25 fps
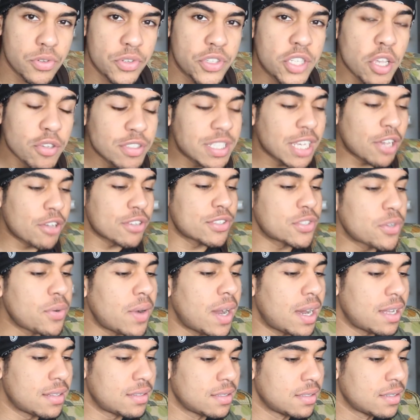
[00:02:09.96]
شنو سكو
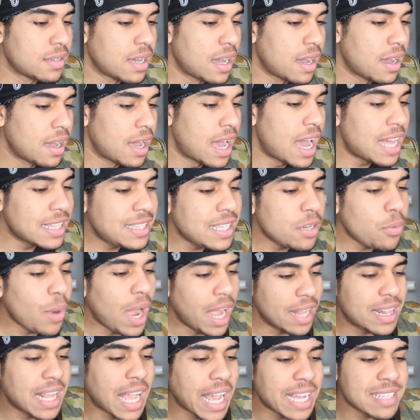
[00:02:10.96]
سكواد هذه
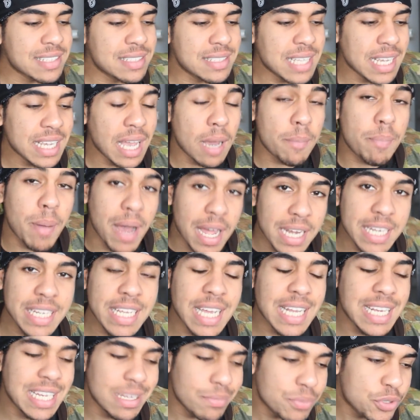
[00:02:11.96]
واحد القصه
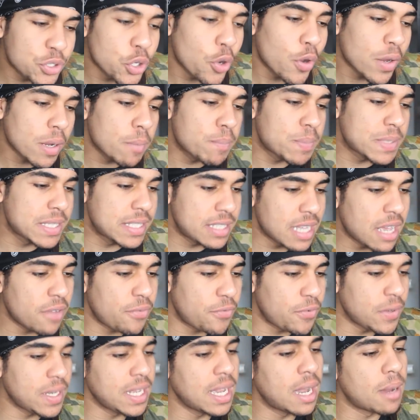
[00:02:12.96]
يابانيه اللي مشهوره
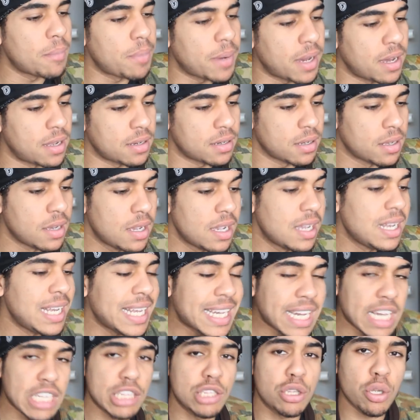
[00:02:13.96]
بزاف في اليابان
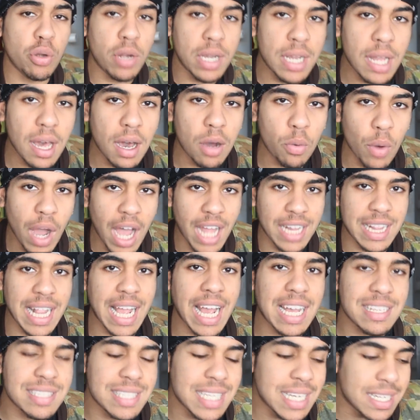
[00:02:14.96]
اللي كدور على واحد
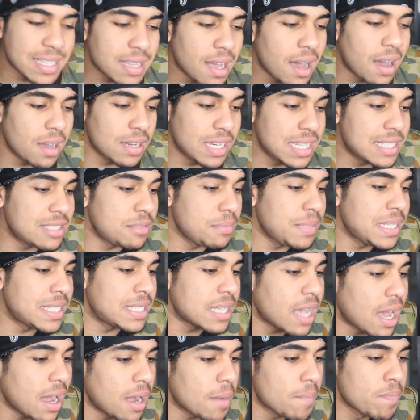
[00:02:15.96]
القصيده اللي
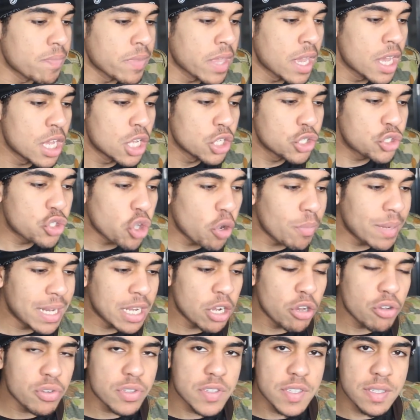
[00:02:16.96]
سميتها
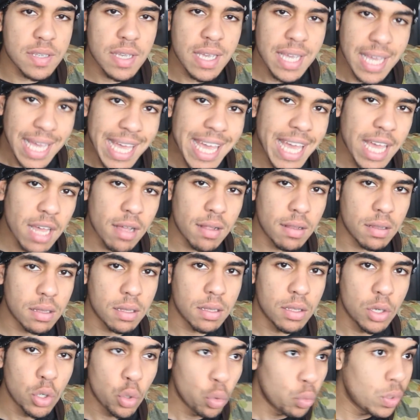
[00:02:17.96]
تومينوز هيل
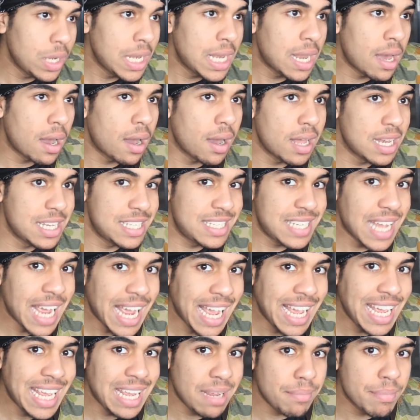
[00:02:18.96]
ولا
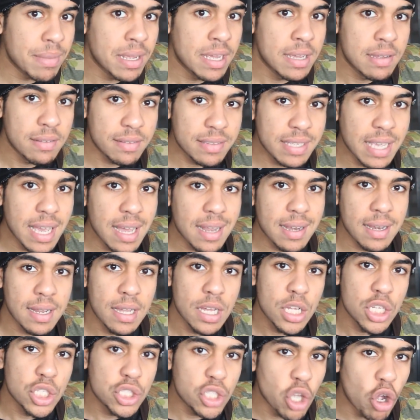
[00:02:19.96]
الجحيم ديال
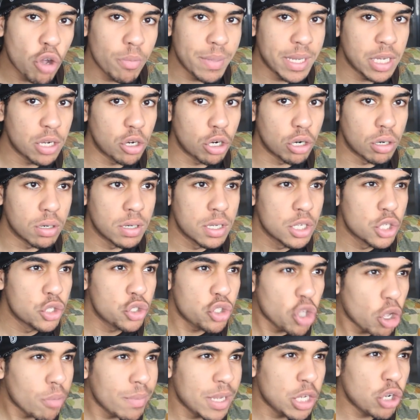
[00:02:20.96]
تومينو
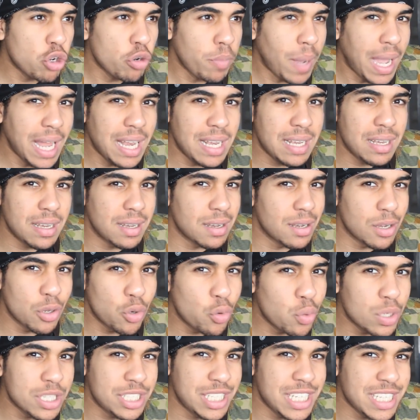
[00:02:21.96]
تومينو بحال
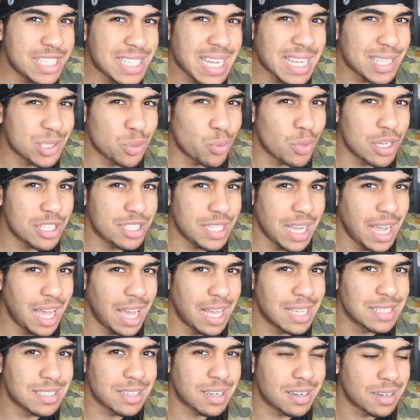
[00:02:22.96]
هو شي شخص ولا شي
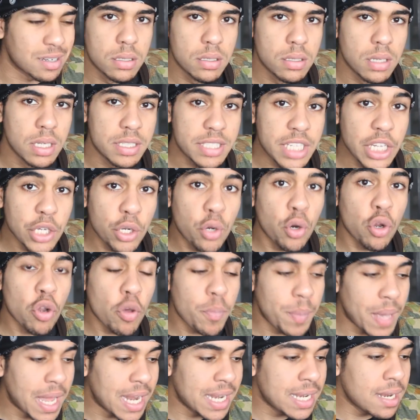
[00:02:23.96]
حاجه
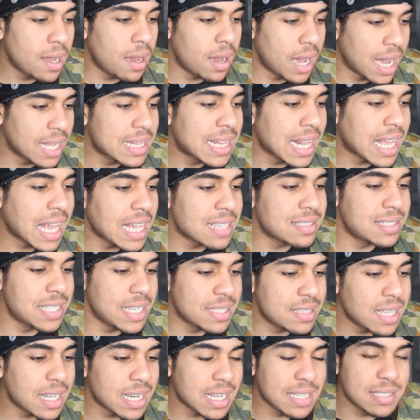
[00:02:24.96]
تيقولوا بان هاد
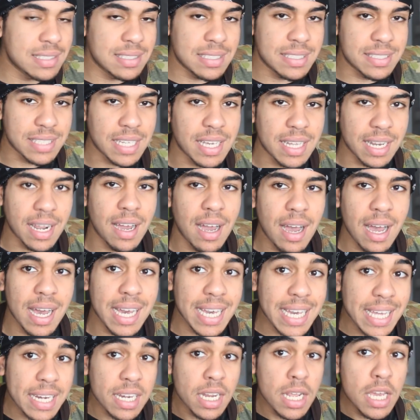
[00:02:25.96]
القصيده راه خصك تقراها
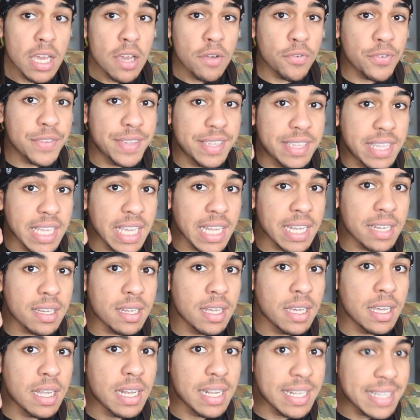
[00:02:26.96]
غير في
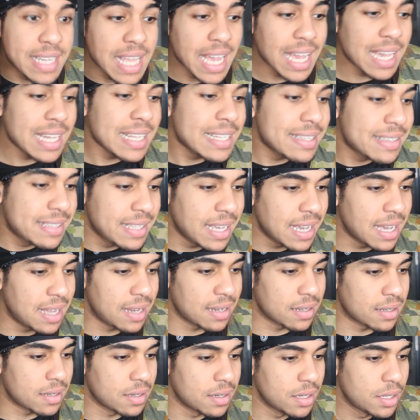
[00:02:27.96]
الذهن الداخل
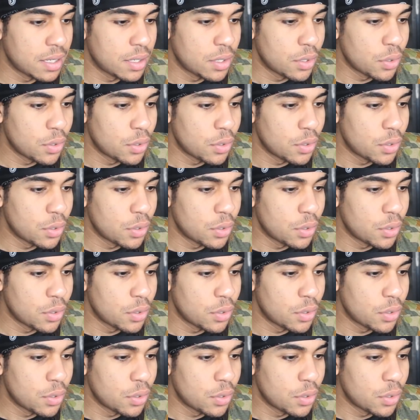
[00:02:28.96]
ديالك